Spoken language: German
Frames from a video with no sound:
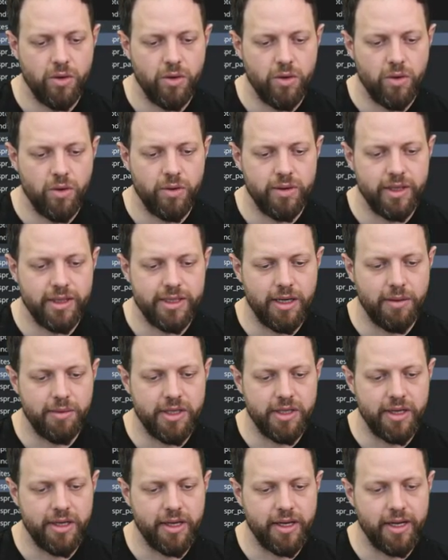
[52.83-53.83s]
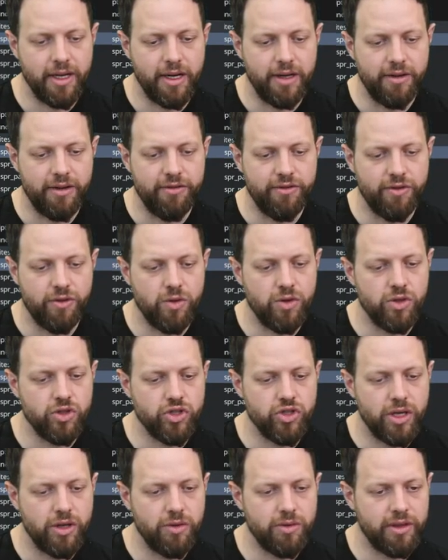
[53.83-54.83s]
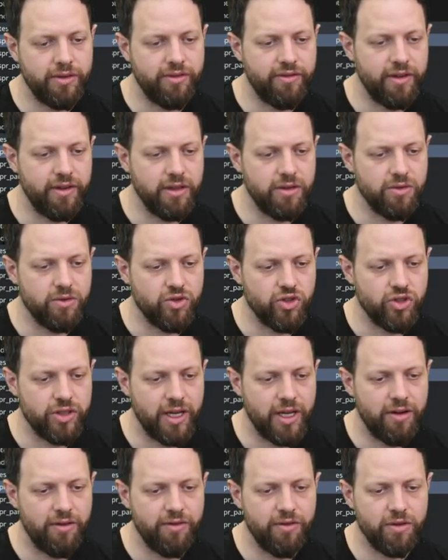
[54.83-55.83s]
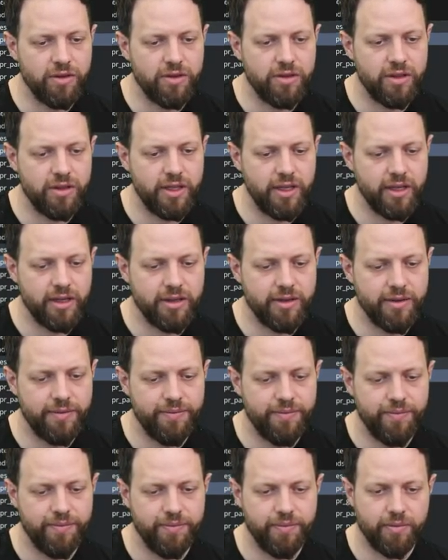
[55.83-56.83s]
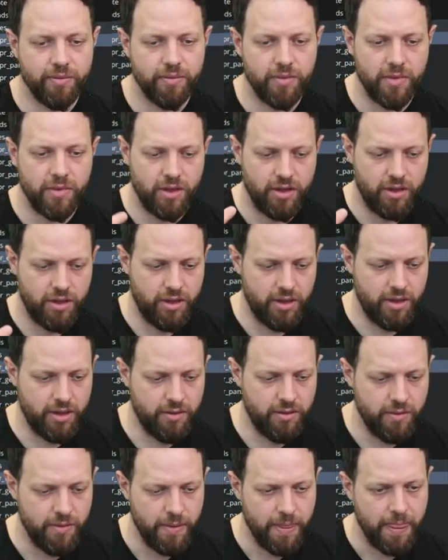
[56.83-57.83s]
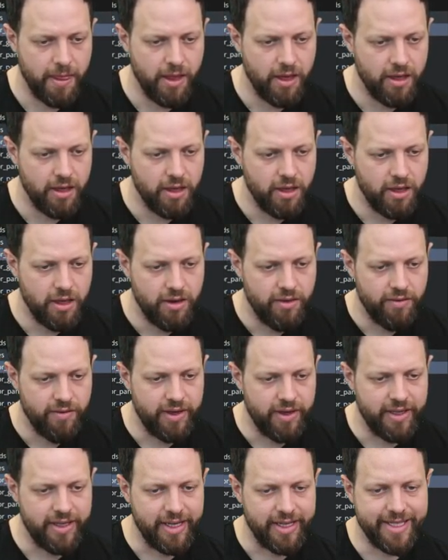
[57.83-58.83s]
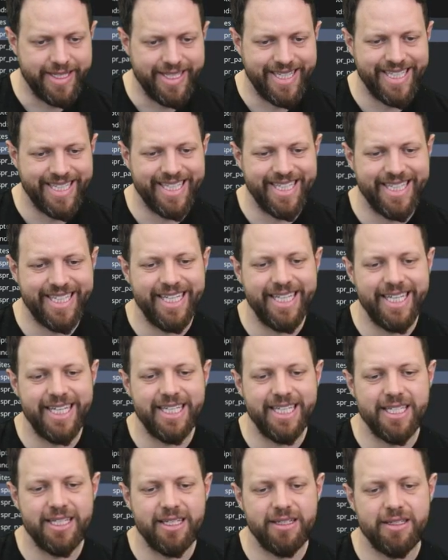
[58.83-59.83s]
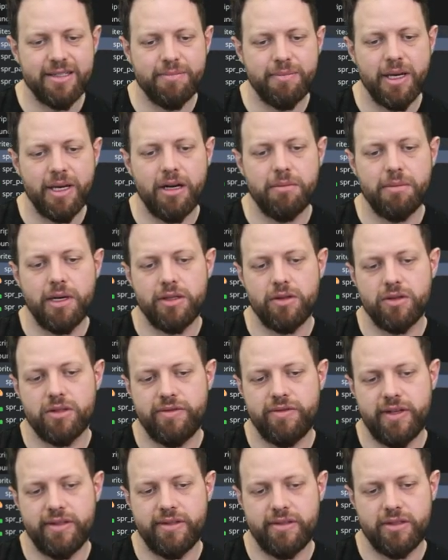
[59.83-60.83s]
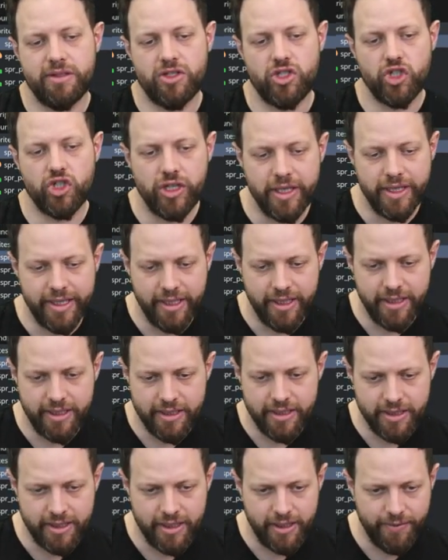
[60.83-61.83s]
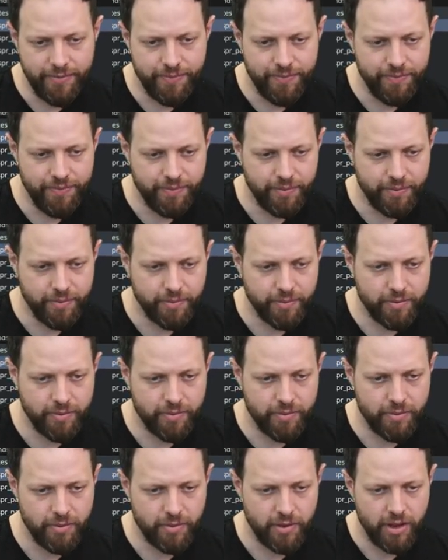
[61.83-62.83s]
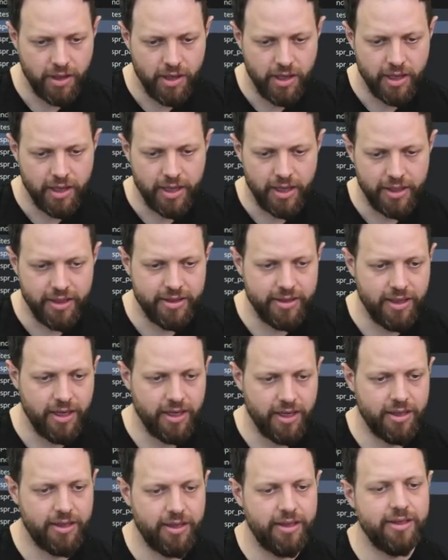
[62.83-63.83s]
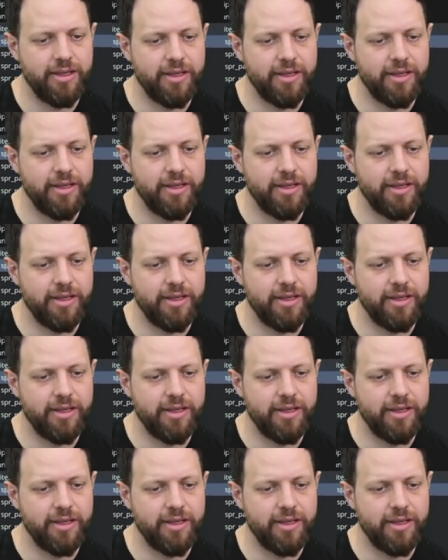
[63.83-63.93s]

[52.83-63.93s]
Und jetzt habe ich eine kleine Vorschau, die viel zu schnell funktioniert. Genau. Wenn ich jetzt dieses Bearbeitungsfenster schließe, kann ich sagen, diese